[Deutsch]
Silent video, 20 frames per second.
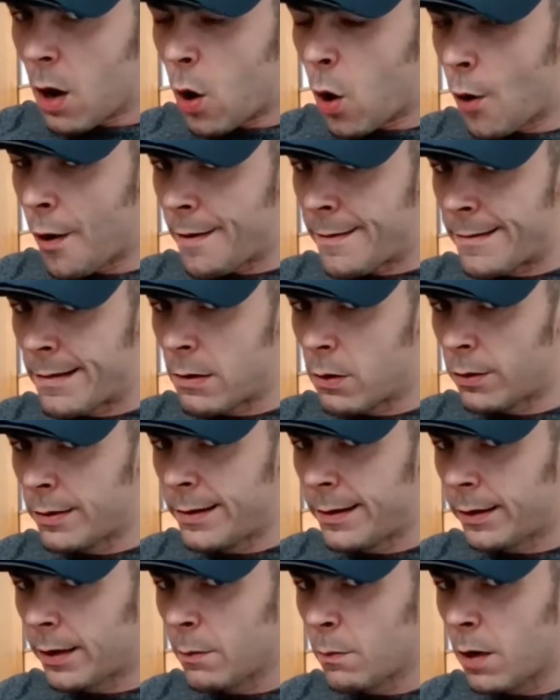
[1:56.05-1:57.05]
Heute noch
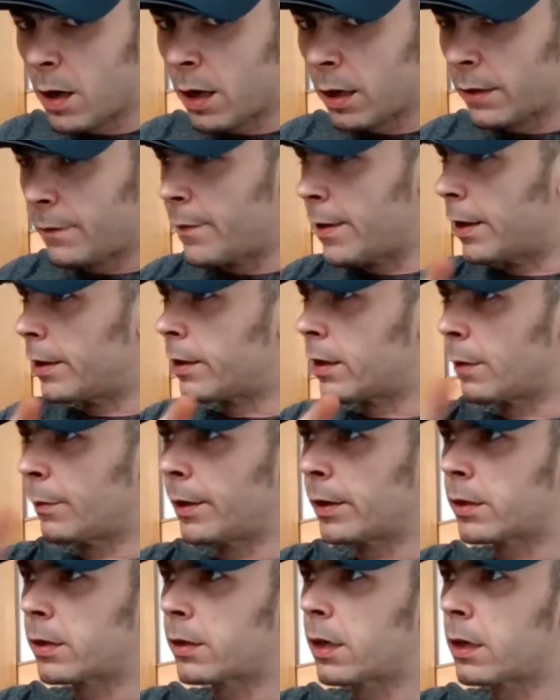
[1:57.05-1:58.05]
nicht gemacht, werde ich aber
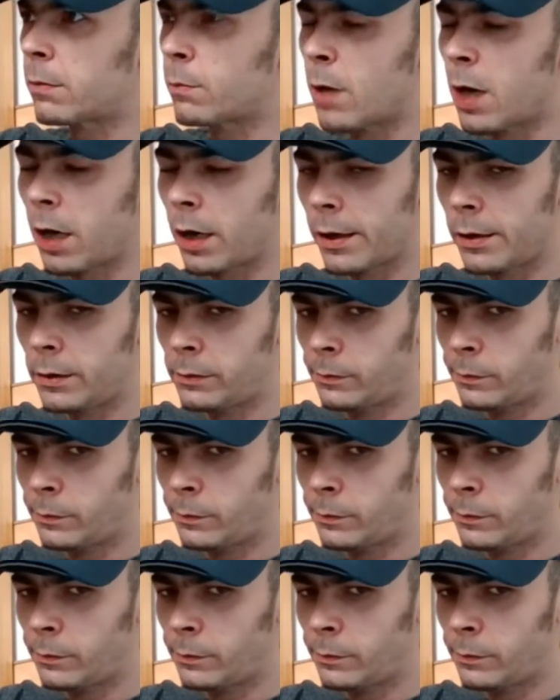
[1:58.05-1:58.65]
jetzt dann machen.